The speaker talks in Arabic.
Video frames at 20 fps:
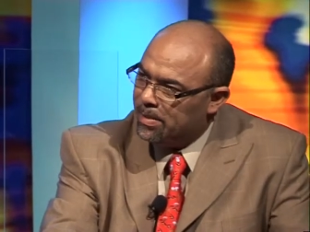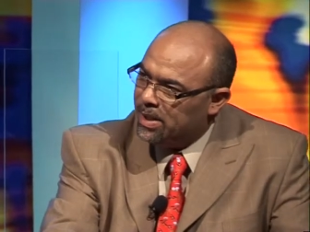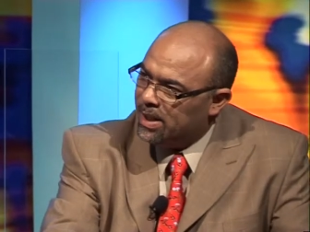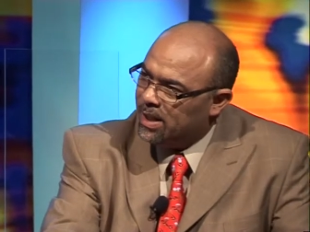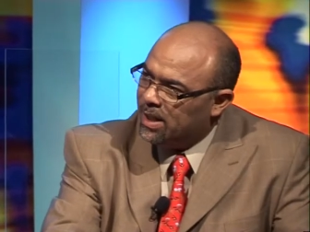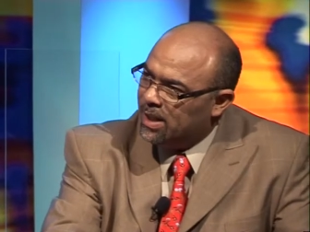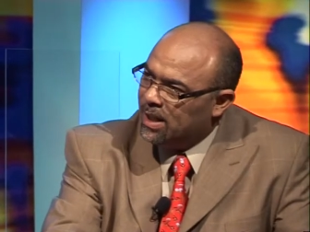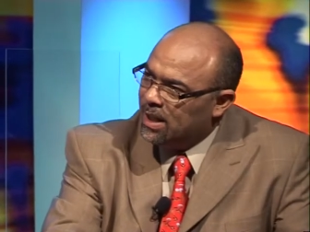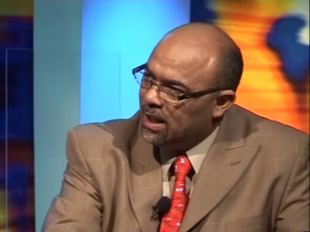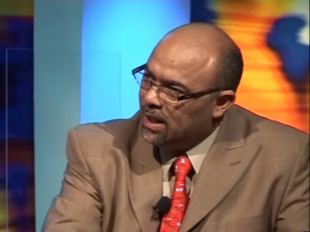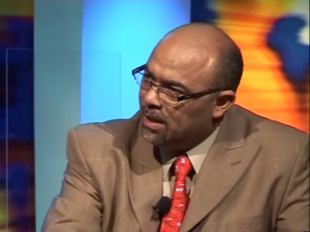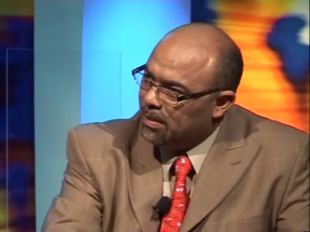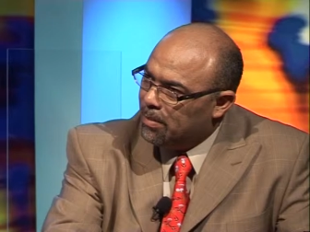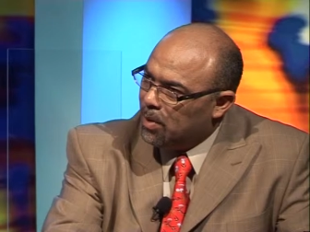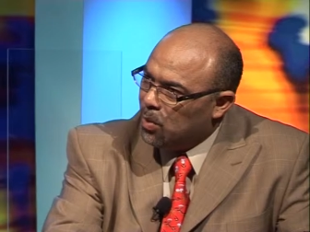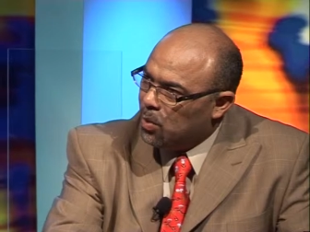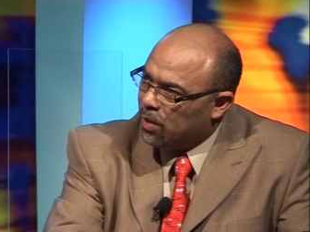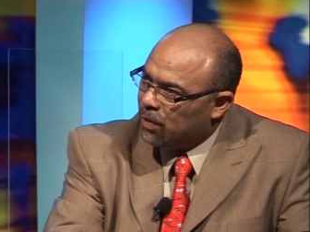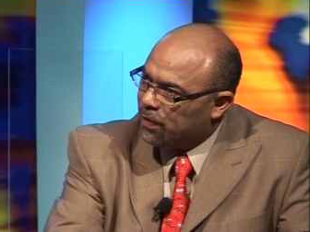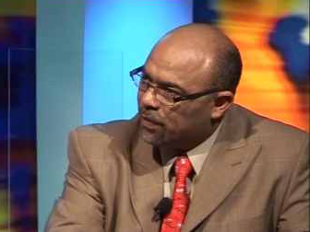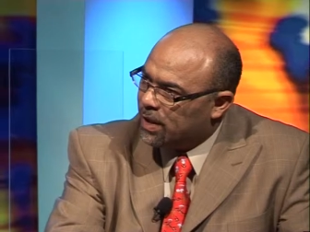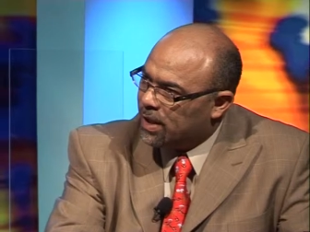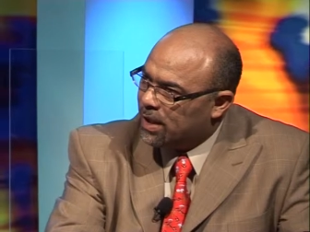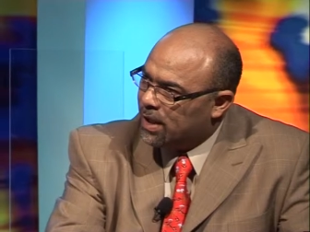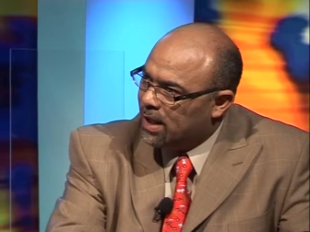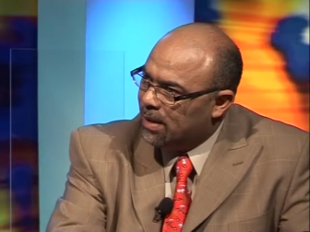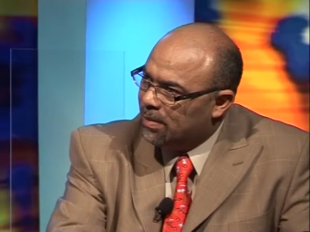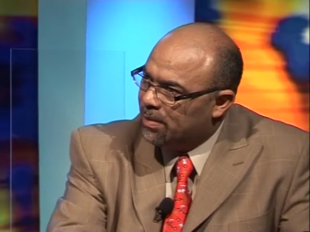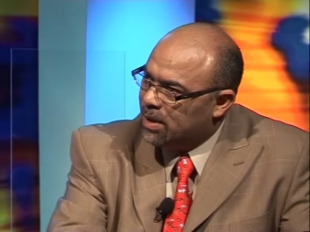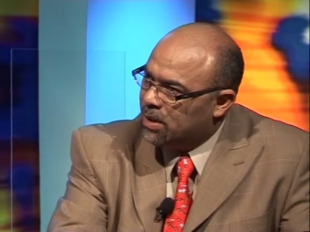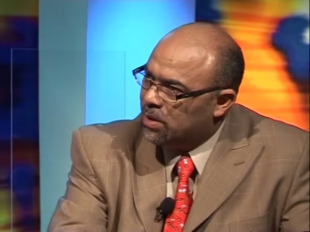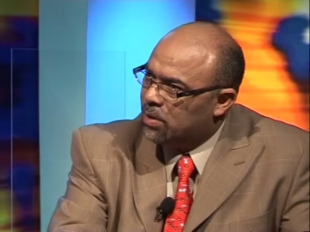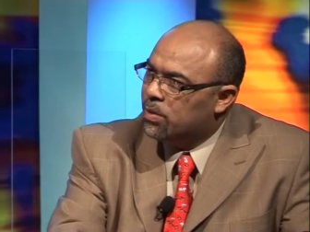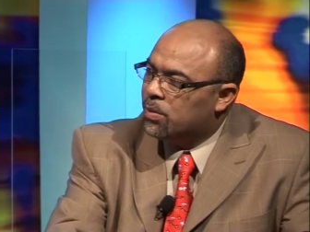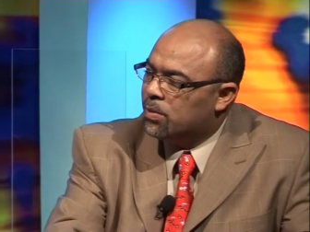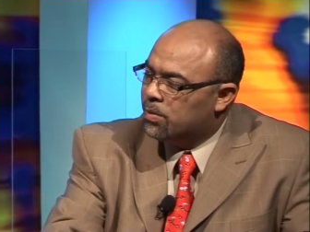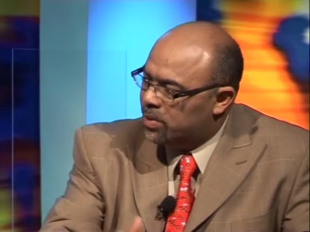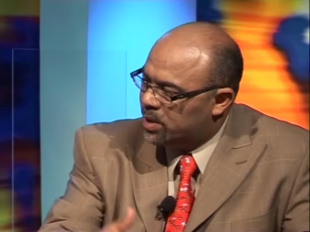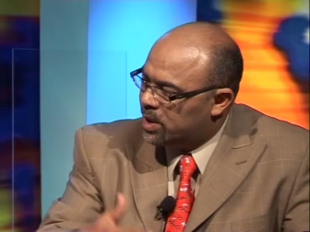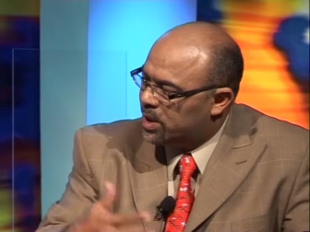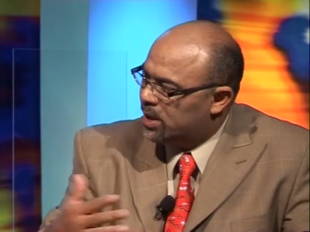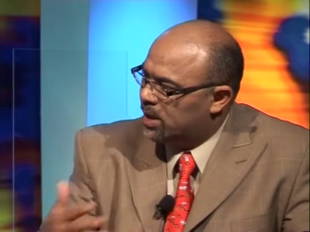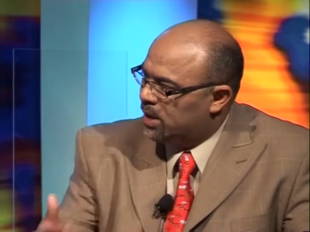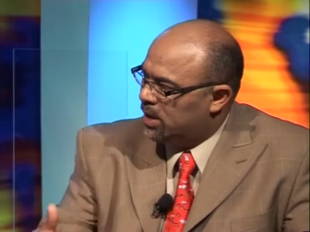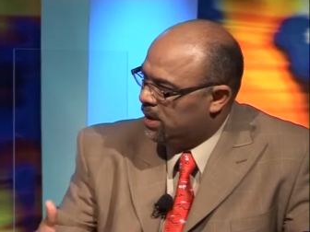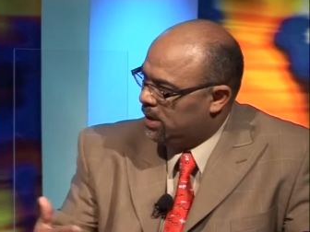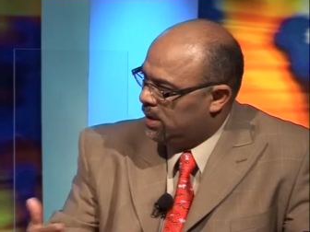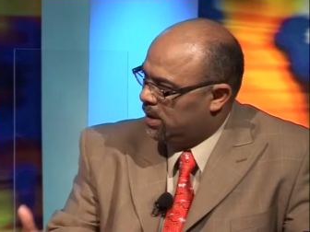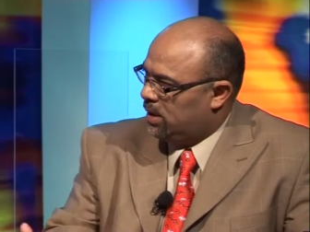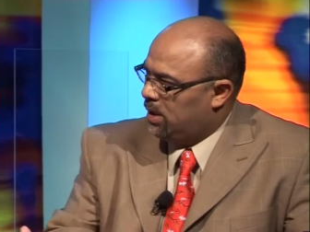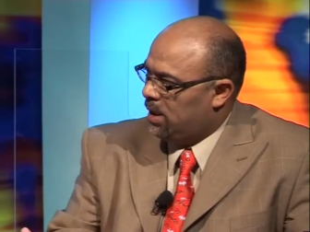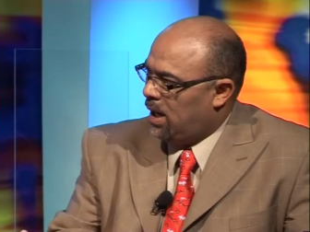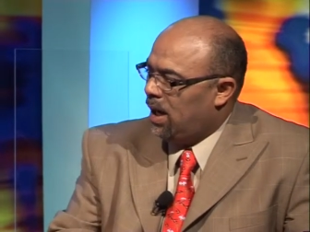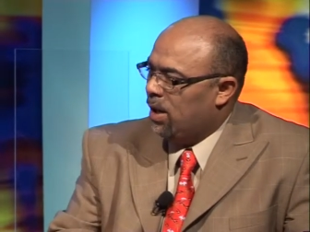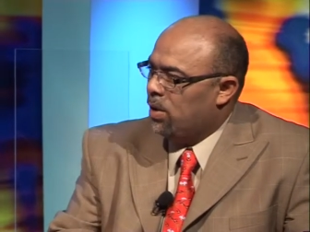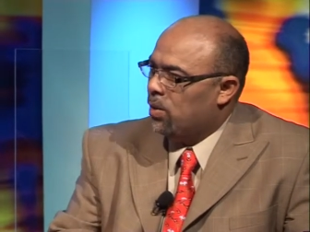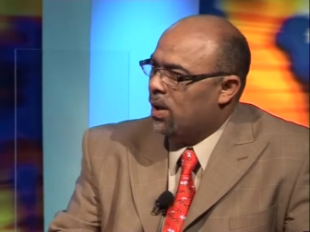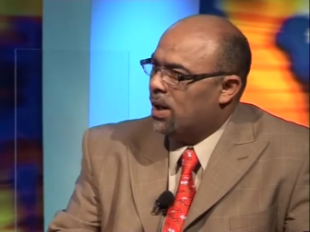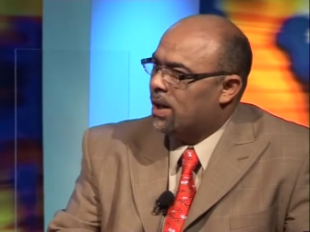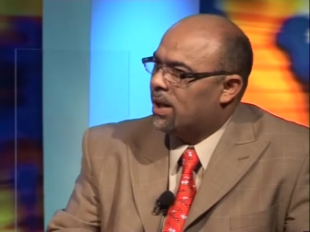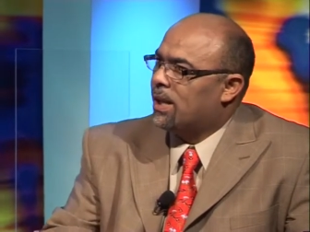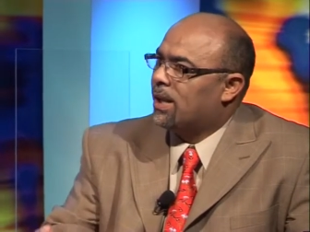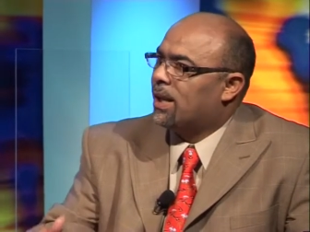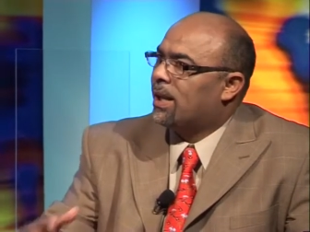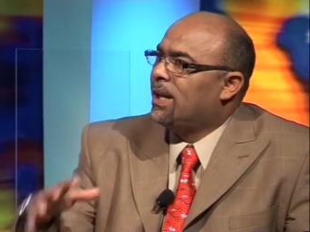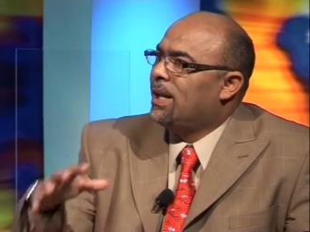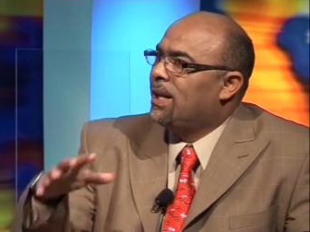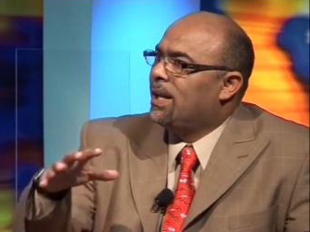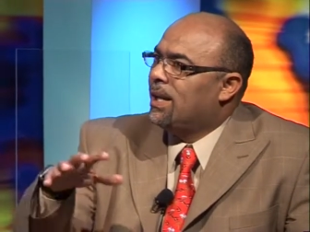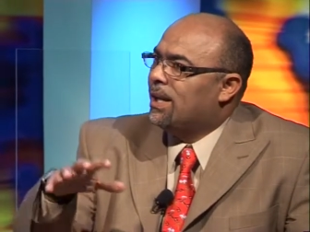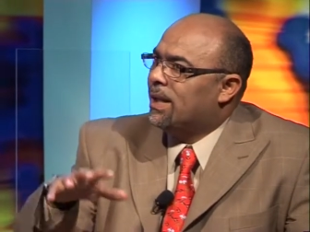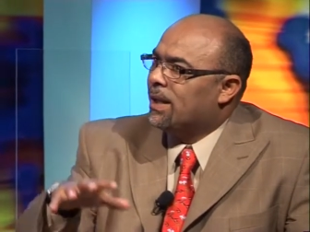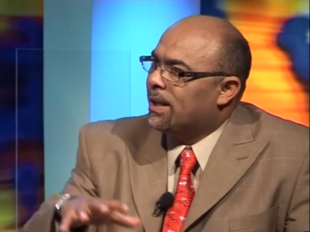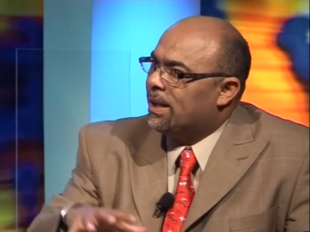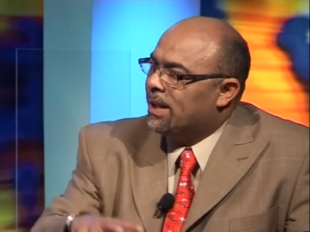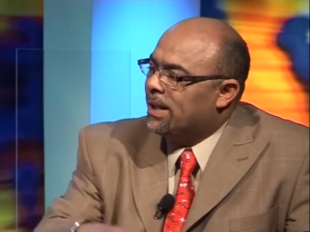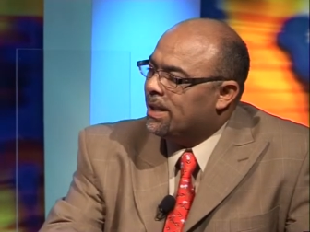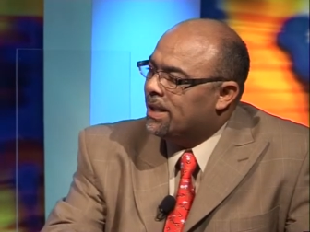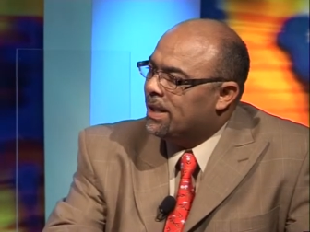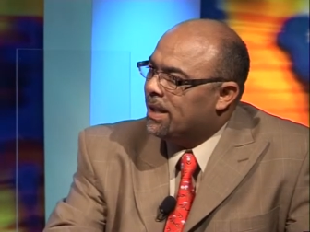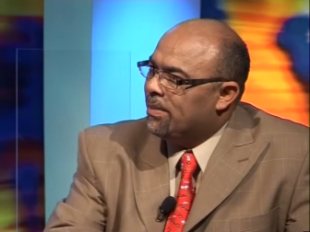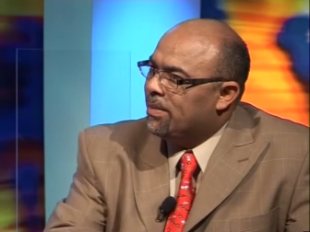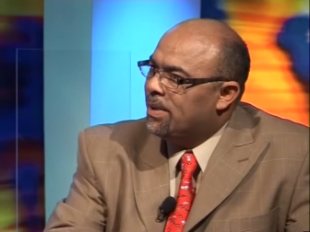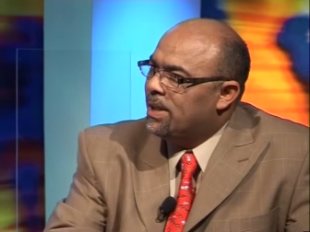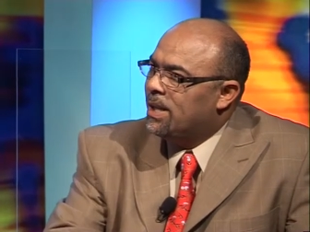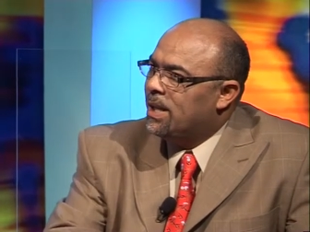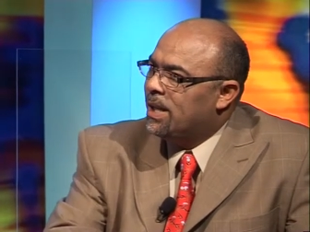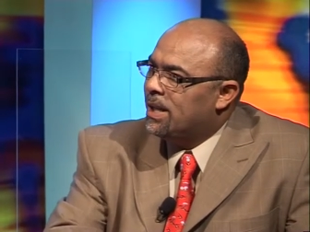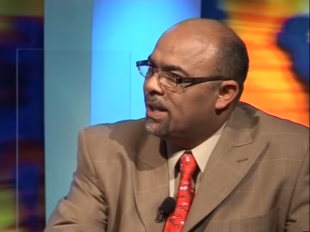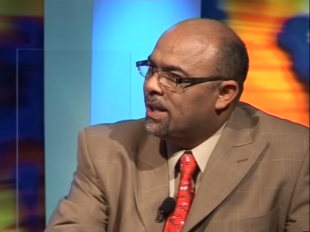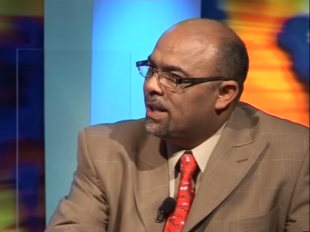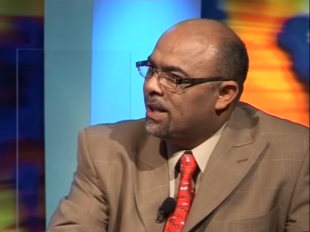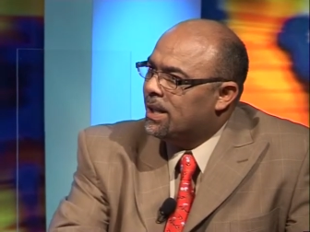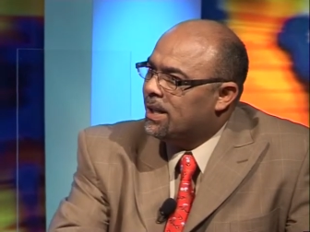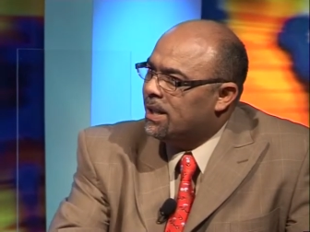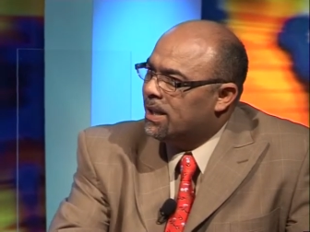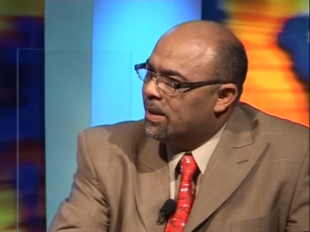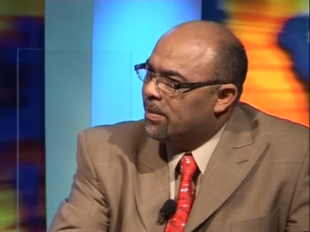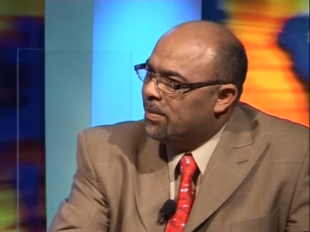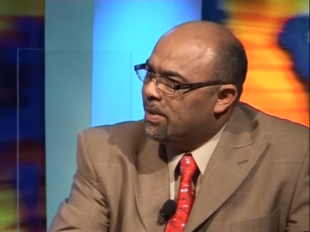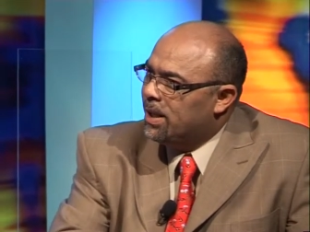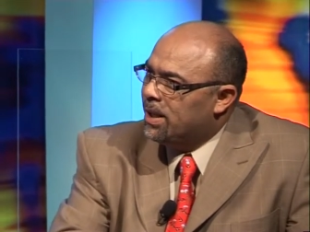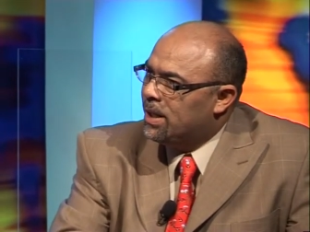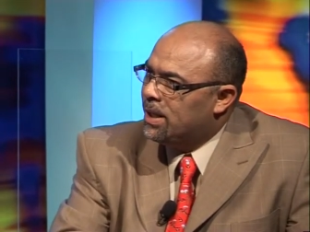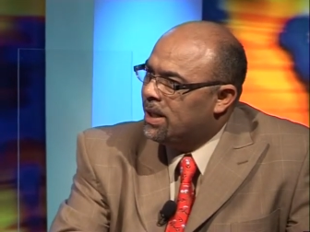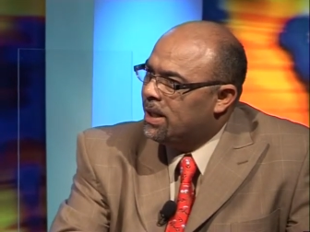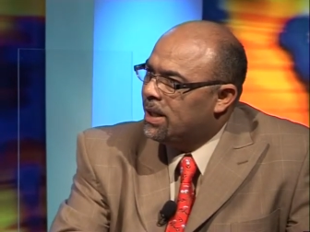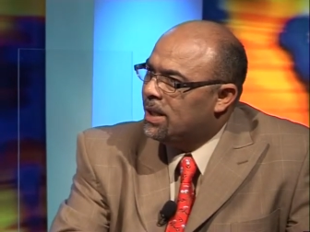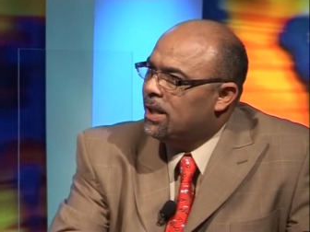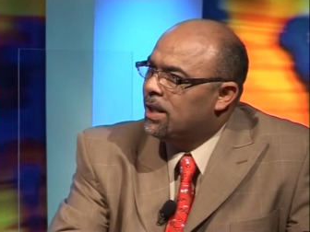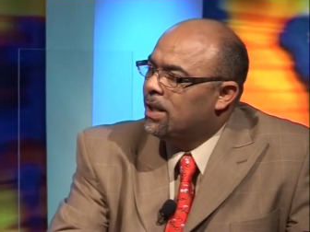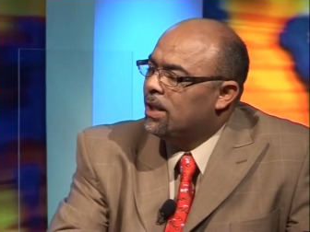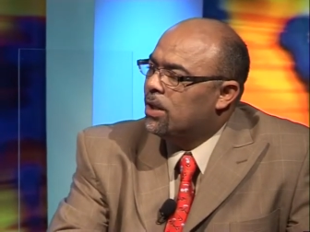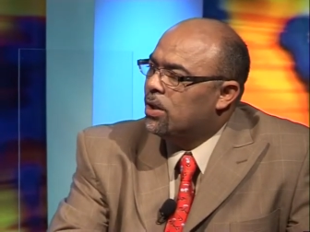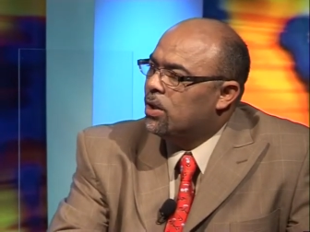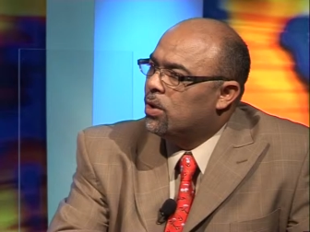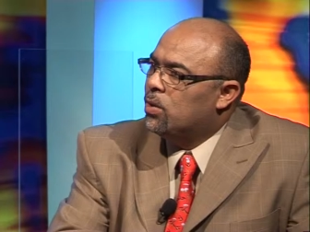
من موقف كتابي وباش نعم. نحلو اكثر كتابيا التبني نعم.